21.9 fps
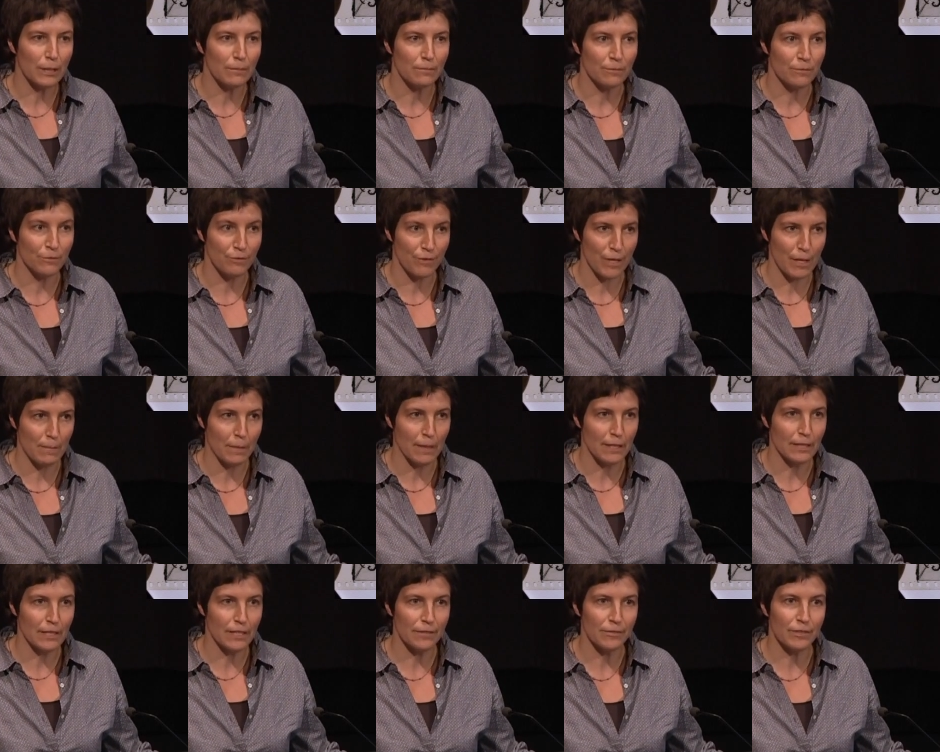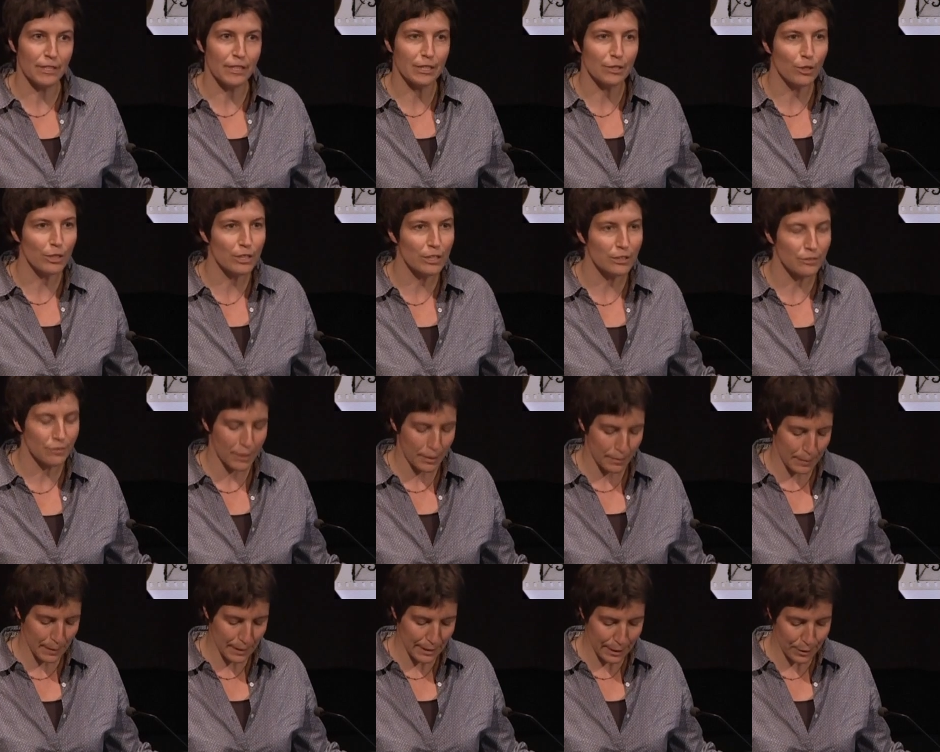im Filmarchiv des Deutschen
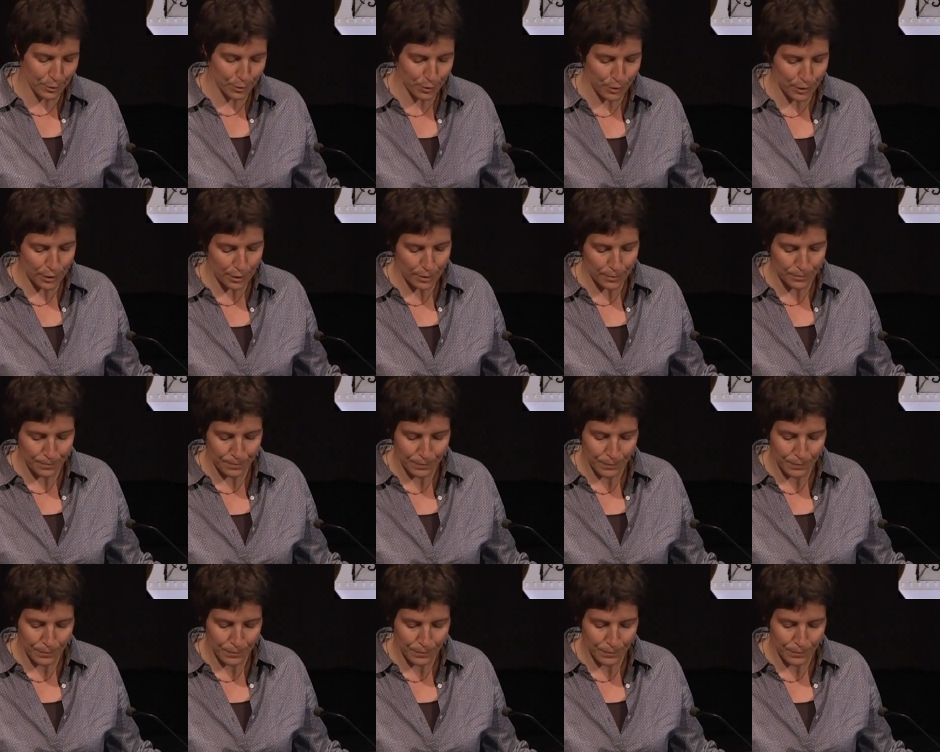Filminstituts.